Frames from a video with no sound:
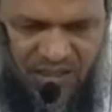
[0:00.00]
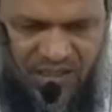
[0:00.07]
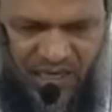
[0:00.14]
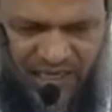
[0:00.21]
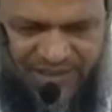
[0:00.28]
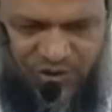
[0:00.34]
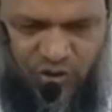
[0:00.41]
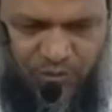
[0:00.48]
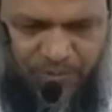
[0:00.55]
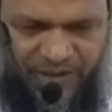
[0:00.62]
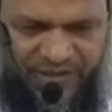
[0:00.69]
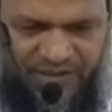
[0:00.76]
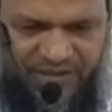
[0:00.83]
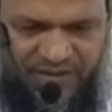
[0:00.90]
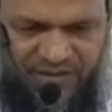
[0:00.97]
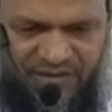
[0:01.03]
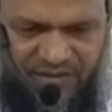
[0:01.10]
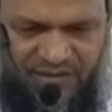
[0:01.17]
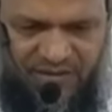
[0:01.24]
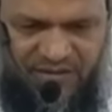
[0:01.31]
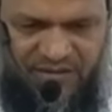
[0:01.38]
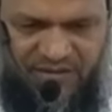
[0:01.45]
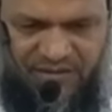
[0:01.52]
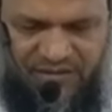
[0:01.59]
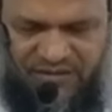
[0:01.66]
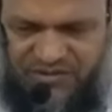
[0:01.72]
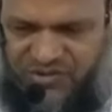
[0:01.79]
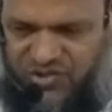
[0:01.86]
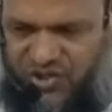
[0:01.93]
খাদ্য পানি
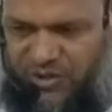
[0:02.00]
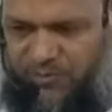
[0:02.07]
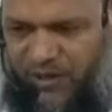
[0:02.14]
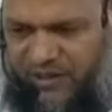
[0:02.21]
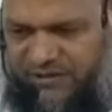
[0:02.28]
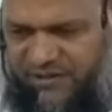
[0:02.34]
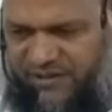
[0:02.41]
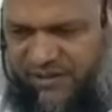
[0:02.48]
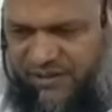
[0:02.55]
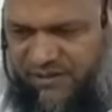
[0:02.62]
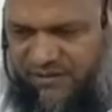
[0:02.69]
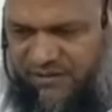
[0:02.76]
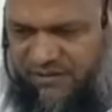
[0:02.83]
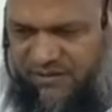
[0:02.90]
জিভা দিয়ে